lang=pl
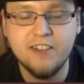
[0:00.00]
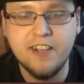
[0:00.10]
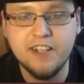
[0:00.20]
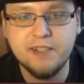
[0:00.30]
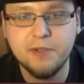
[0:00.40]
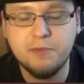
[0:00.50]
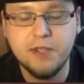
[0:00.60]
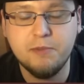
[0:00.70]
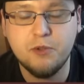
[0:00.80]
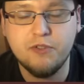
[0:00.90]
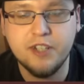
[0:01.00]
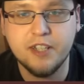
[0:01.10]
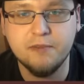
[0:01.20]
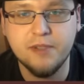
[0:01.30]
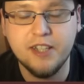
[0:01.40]
Nie jestem sprytnym
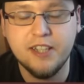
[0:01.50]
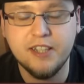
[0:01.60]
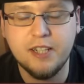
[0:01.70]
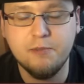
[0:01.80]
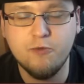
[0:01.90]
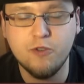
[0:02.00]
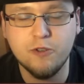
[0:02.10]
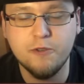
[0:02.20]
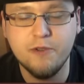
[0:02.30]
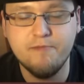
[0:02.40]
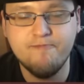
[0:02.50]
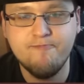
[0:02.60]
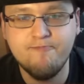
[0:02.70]
człowiekiem, nie ten tryb włączyłem.